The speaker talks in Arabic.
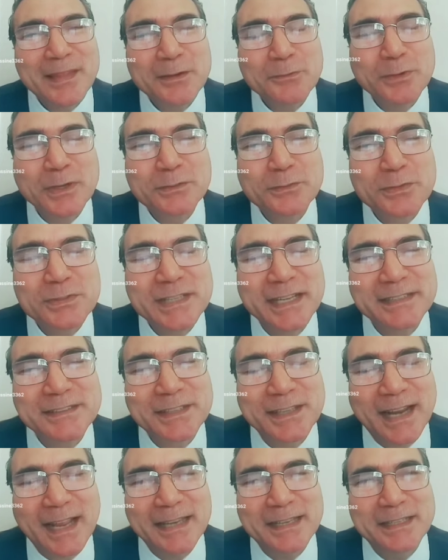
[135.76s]

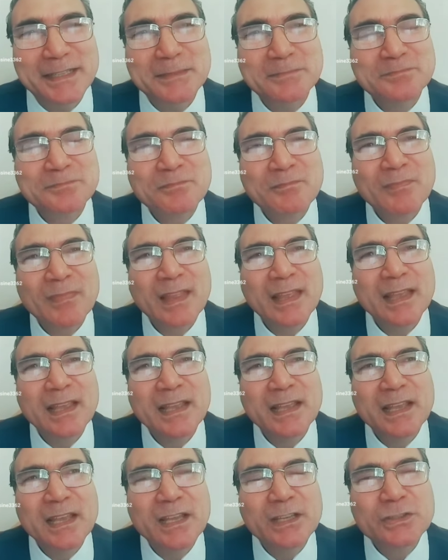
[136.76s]
وتسيطر عليه
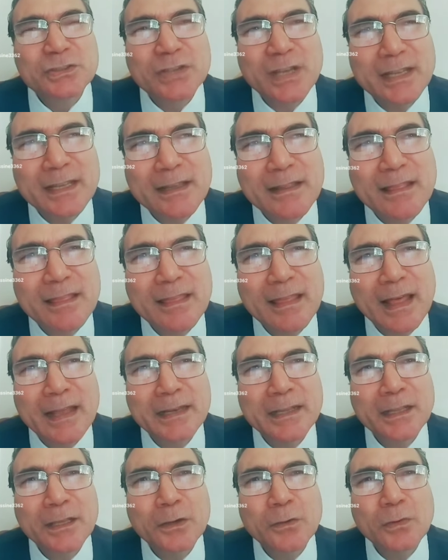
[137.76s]
الشيء
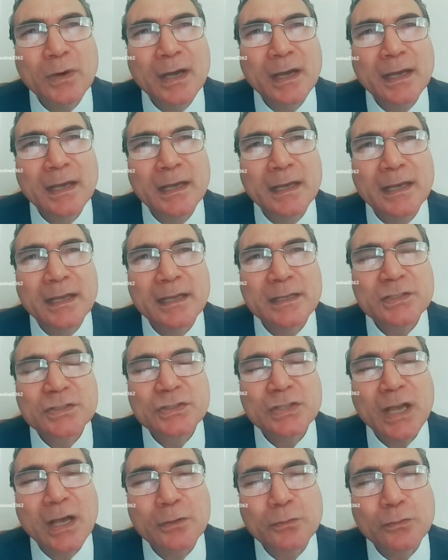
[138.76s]
الثاني هو
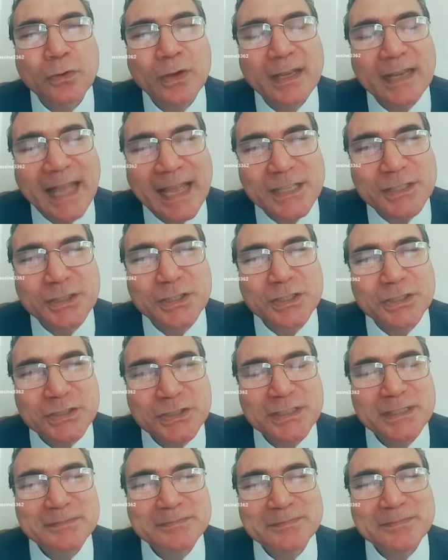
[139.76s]
الصاروخ
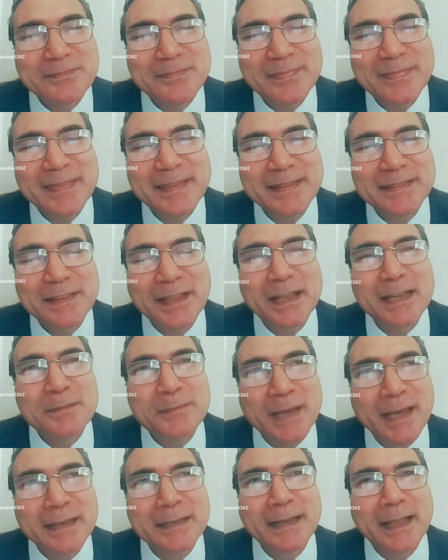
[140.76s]
الحشيش
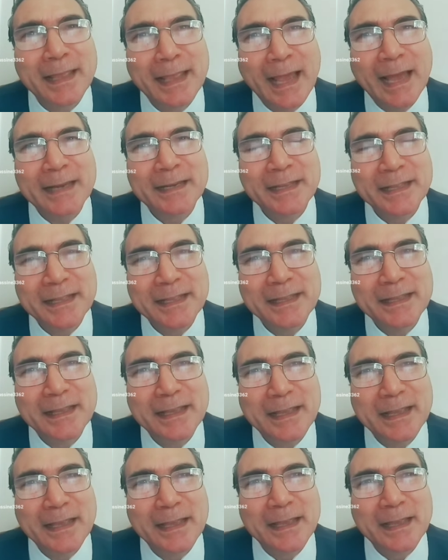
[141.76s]
طالما أن يعني
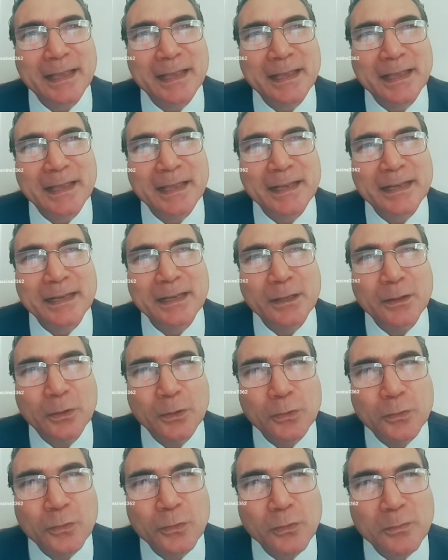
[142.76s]
آه،
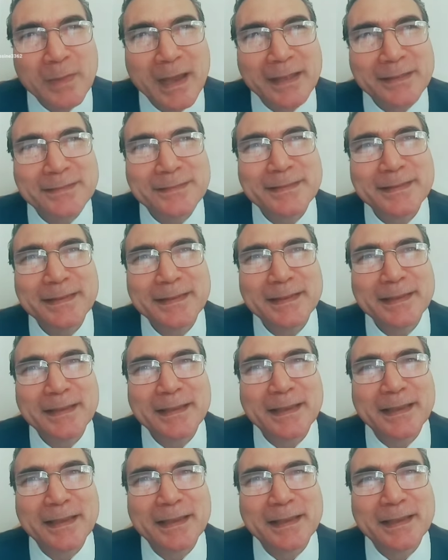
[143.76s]
الحكومات
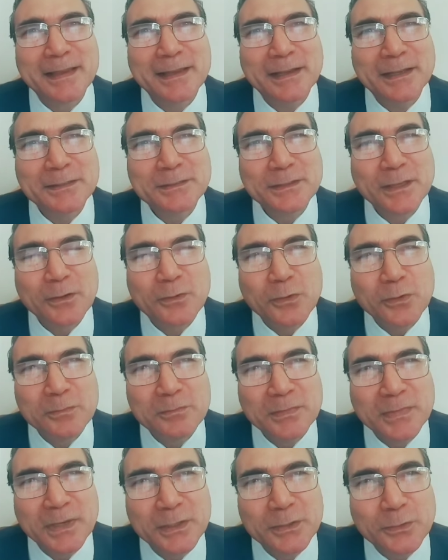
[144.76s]
آه،
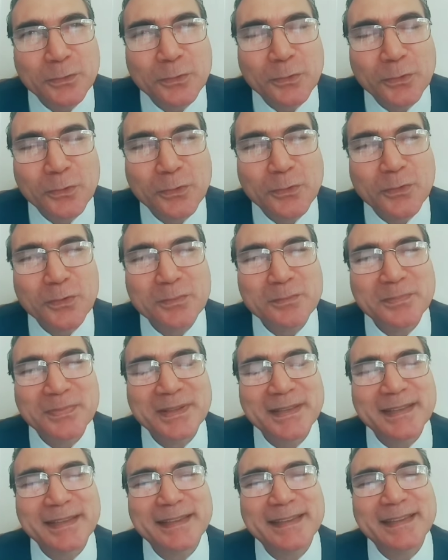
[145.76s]
عندكم يلهوكم
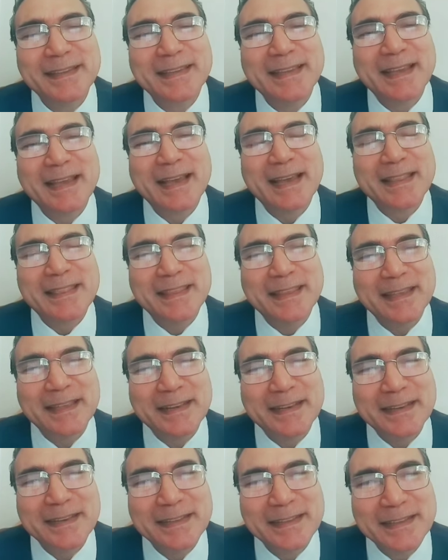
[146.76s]

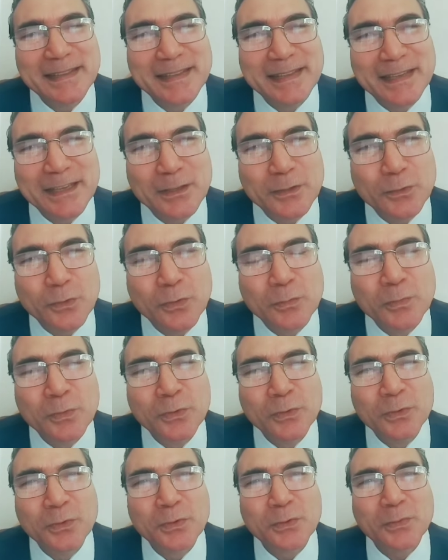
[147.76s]
بهذه
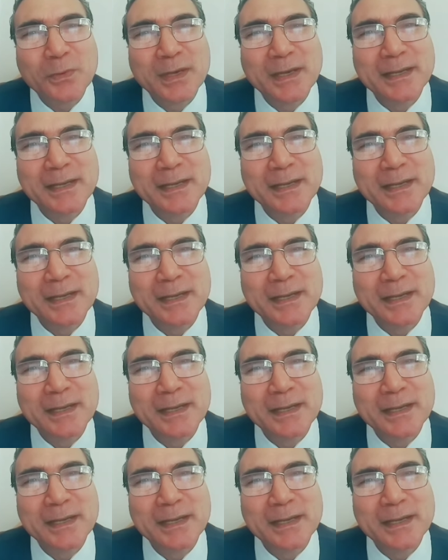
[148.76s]
الأمور